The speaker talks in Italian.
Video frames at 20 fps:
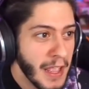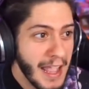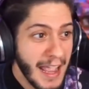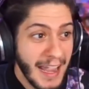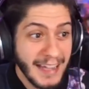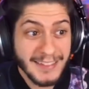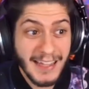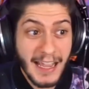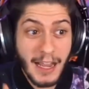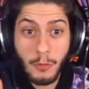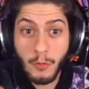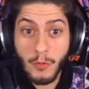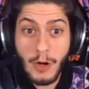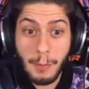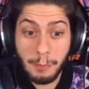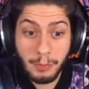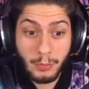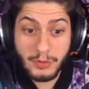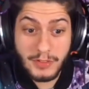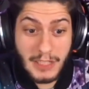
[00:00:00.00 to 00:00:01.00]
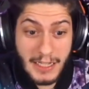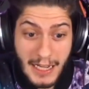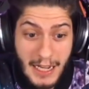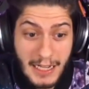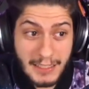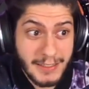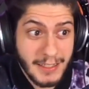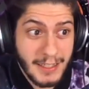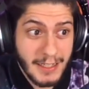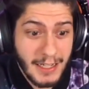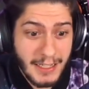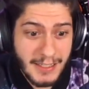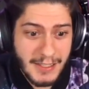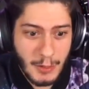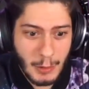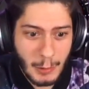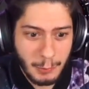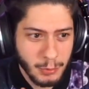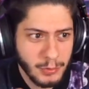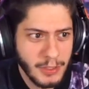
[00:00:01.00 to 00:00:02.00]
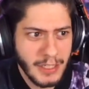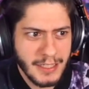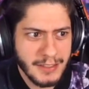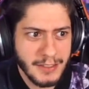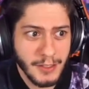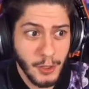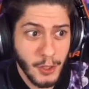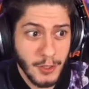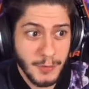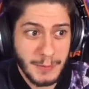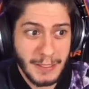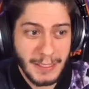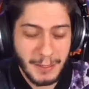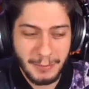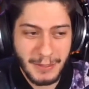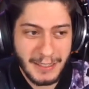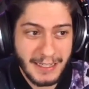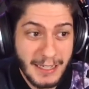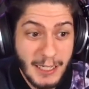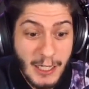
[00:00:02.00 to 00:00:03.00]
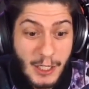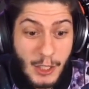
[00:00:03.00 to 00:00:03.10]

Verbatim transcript: Ed è una puttanata, ragazzi, è una puttanata cosmica perché,